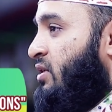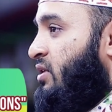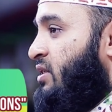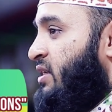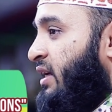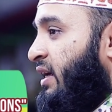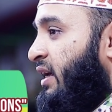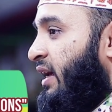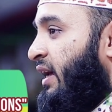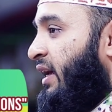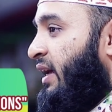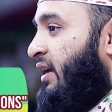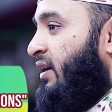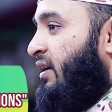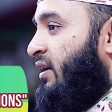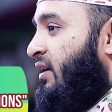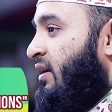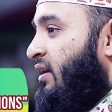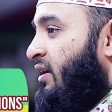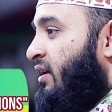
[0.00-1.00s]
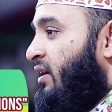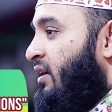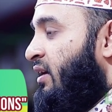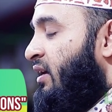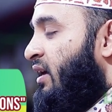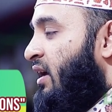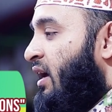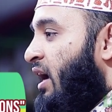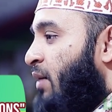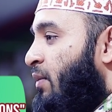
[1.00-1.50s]
করেছে কে
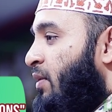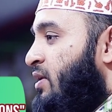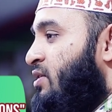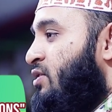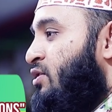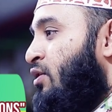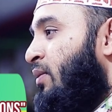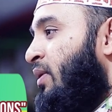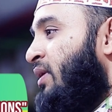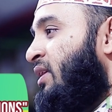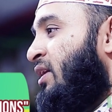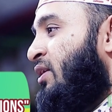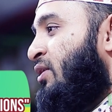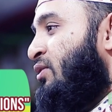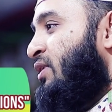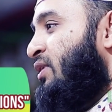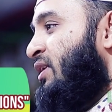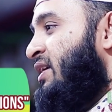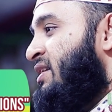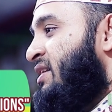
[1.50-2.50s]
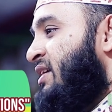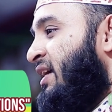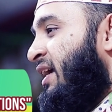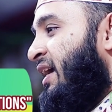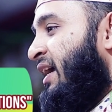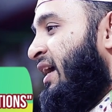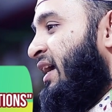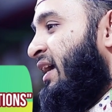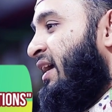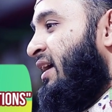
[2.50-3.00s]
আবার সমাধানও দিয়েছে
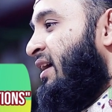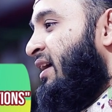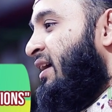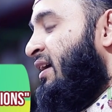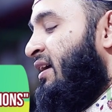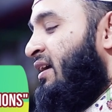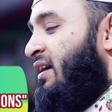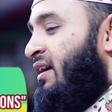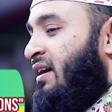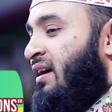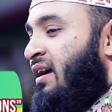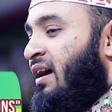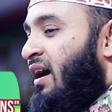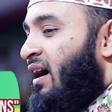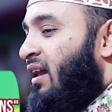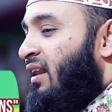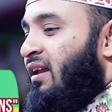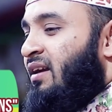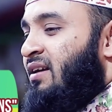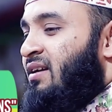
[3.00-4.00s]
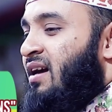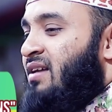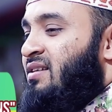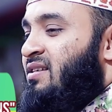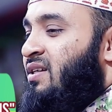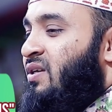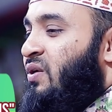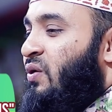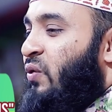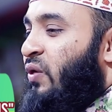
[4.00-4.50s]
কে আল্লাহ
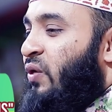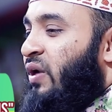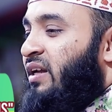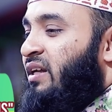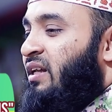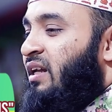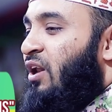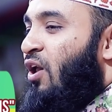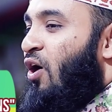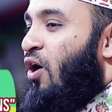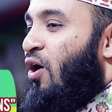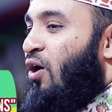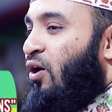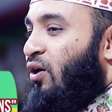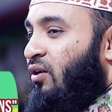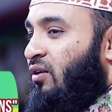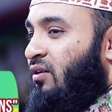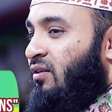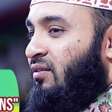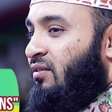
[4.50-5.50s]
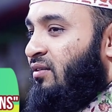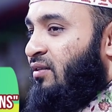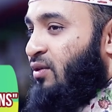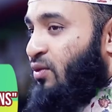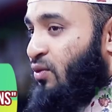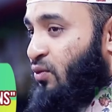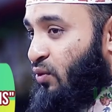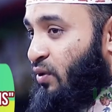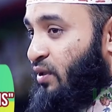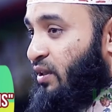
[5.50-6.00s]
ডাজেন ক্রিয়েট এ লক
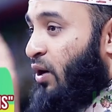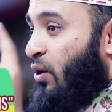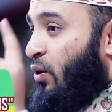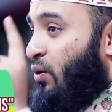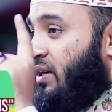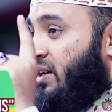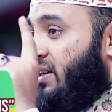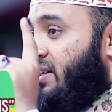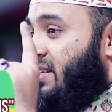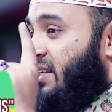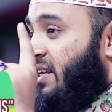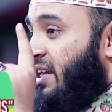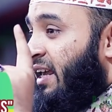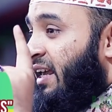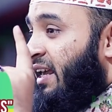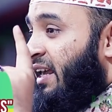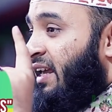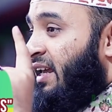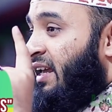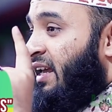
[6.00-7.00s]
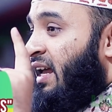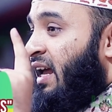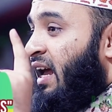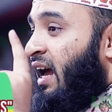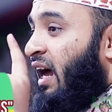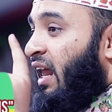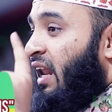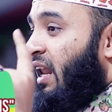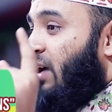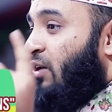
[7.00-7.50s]
উইদাউট ইটস কি
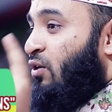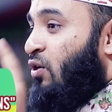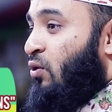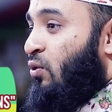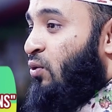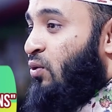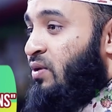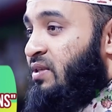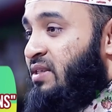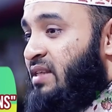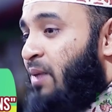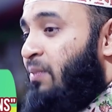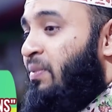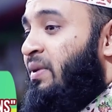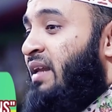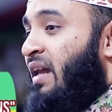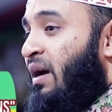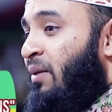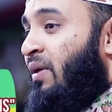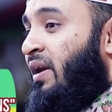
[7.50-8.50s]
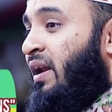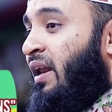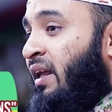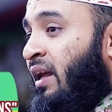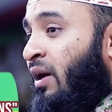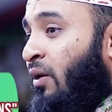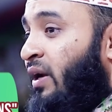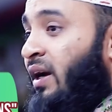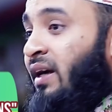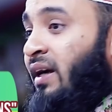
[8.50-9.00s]
আল্লাহ কখনো চাবি না
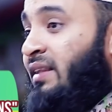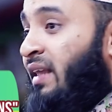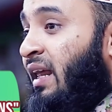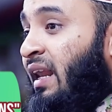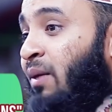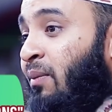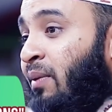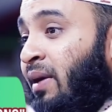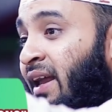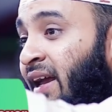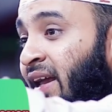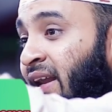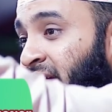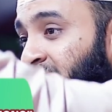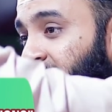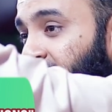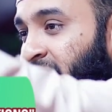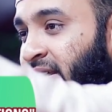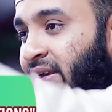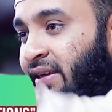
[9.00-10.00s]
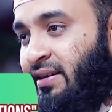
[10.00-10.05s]
বানাইয়া ওইটার তালা বানায় নাই